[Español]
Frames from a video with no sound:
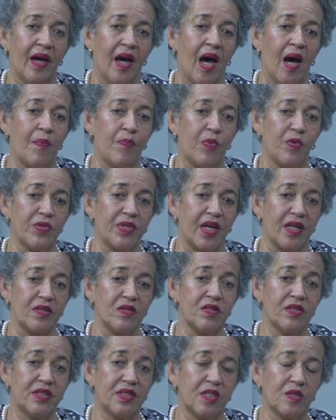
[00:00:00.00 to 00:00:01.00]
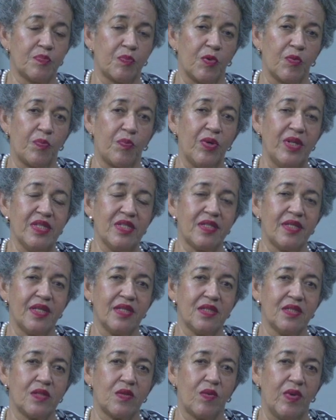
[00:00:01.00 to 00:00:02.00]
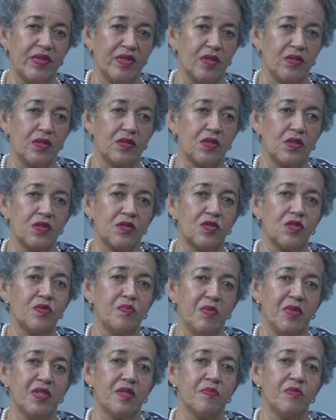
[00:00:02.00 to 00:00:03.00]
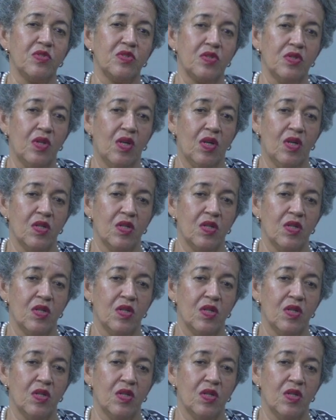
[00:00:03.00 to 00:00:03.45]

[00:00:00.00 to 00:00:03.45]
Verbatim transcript: a apoyar nuestras propuestas cuando nosotros mismos